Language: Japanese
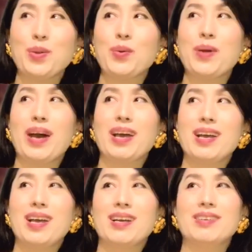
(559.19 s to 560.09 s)
今日は
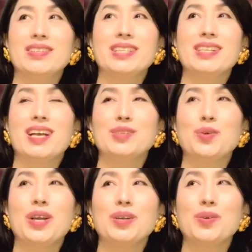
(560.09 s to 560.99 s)
私が
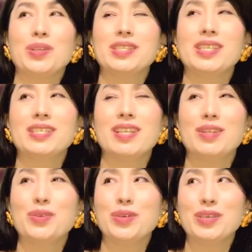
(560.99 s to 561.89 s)
小学校1年生
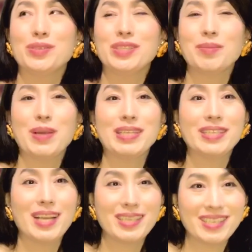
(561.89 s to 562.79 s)
に入学して前
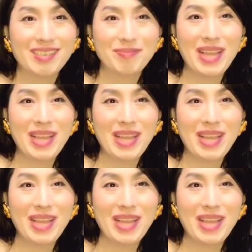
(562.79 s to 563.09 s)
1学期